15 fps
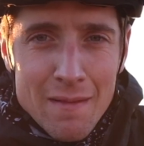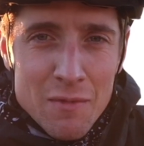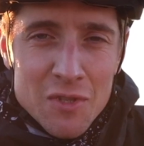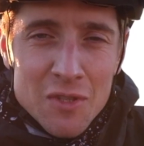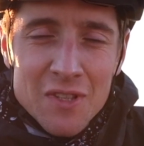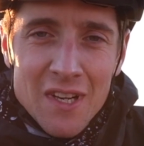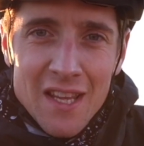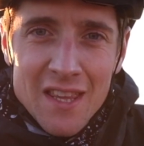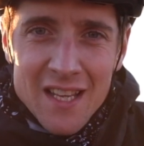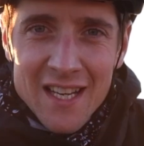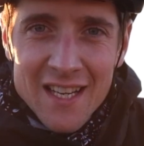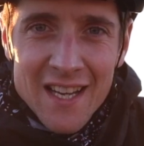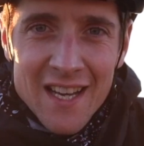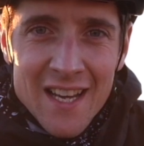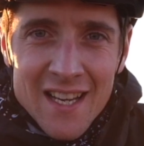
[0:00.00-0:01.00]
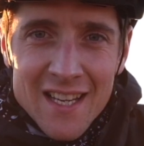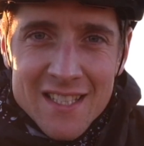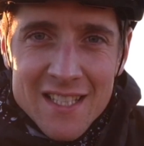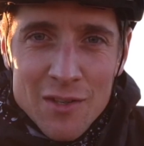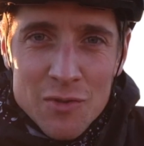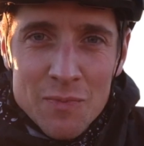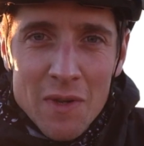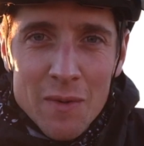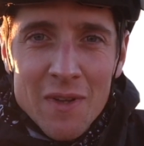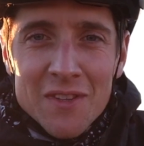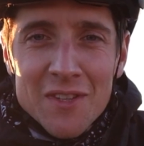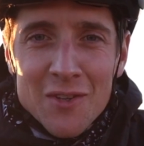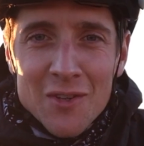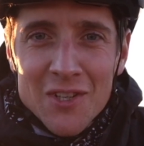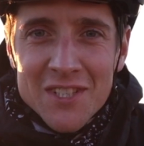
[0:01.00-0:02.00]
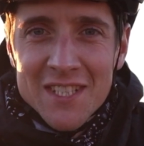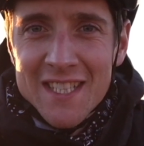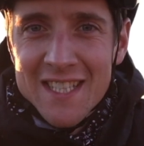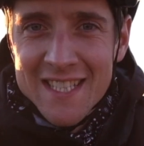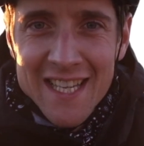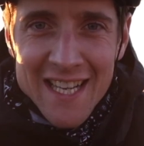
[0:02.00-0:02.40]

vamos a utilizar este 2022. Estar